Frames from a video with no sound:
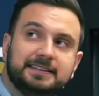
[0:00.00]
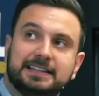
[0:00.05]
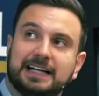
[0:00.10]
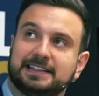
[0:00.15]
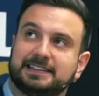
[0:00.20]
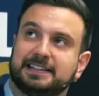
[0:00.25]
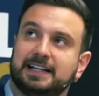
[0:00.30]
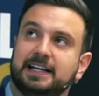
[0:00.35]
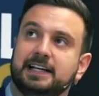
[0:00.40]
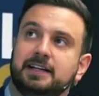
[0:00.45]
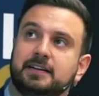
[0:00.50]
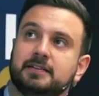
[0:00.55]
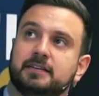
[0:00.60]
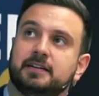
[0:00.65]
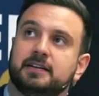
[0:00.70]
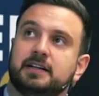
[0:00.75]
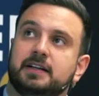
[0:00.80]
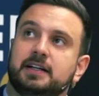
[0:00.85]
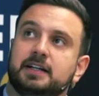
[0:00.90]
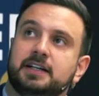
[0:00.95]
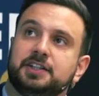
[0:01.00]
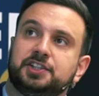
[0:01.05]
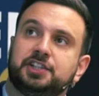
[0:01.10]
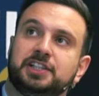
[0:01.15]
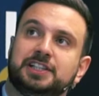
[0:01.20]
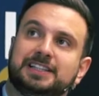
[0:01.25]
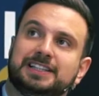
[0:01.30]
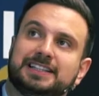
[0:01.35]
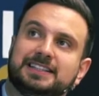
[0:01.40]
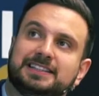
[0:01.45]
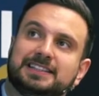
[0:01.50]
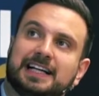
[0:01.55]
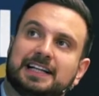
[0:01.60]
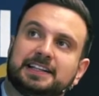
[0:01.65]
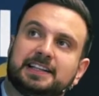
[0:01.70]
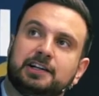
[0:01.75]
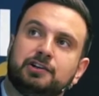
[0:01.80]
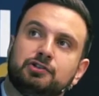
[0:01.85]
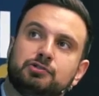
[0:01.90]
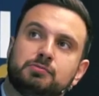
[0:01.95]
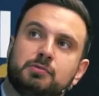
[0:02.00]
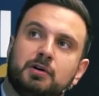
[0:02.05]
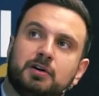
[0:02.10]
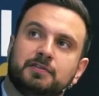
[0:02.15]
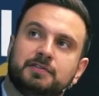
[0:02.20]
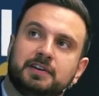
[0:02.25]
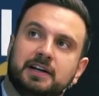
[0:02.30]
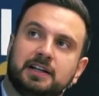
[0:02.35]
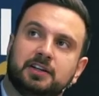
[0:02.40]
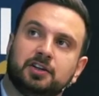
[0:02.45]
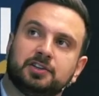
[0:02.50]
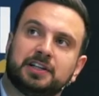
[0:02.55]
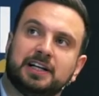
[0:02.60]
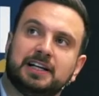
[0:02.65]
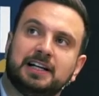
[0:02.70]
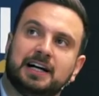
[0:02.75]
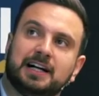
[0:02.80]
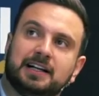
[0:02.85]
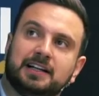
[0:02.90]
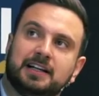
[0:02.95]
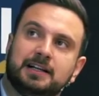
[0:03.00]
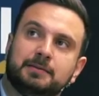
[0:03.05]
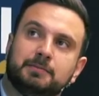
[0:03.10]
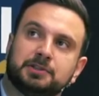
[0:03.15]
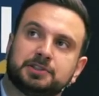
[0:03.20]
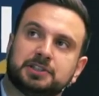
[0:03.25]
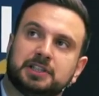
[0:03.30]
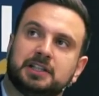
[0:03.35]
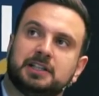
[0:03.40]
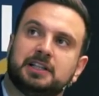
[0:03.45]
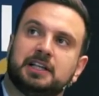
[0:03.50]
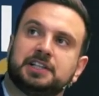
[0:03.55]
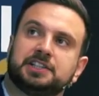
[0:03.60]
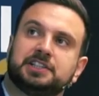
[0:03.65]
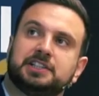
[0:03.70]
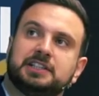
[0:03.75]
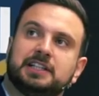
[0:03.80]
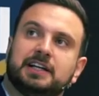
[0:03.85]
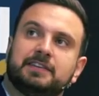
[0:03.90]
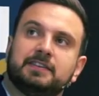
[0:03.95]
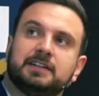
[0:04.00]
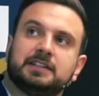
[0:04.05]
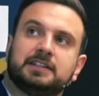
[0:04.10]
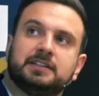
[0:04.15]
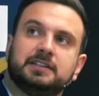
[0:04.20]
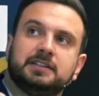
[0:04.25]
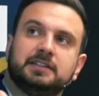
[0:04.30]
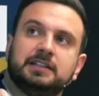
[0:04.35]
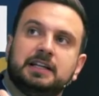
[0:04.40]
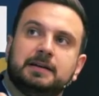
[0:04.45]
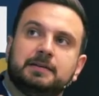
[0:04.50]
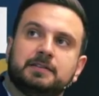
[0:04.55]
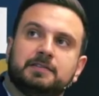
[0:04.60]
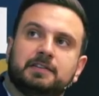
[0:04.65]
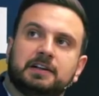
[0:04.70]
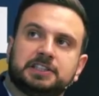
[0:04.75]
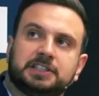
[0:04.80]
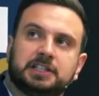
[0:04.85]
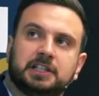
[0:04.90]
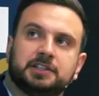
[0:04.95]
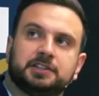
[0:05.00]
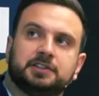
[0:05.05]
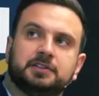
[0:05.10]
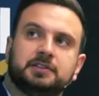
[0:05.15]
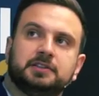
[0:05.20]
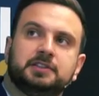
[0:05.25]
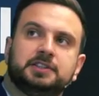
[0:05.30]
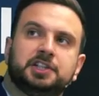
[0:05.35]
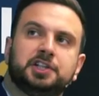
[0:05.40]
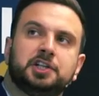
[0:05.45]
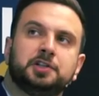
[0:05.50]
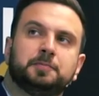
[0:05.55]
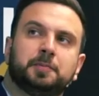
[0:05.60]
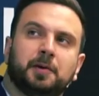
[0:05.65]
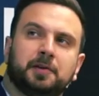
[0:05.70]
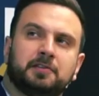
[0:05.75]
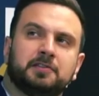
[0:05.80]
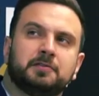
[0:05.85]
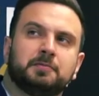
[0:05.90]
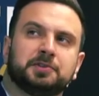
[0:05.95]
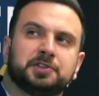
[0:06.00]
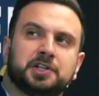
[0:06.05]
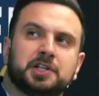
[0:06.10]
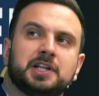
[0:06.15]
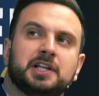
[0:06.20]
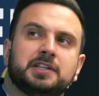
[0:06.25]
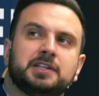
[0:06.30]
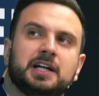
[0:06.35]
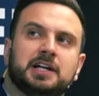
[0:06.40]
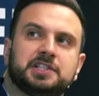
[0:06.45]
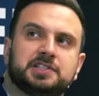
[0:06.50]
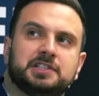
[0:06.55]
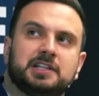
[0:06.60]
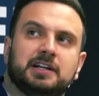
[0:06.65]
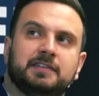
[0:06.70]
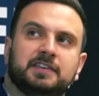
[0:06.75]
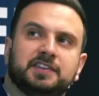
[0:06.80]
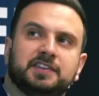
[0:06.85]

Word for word: e, jak z nimi rozmawiać, jak z nimi negocjować, po prostu jak im pomóc, e, rozwiązać ich problem i dzięki temu zarobić, zarobić dużo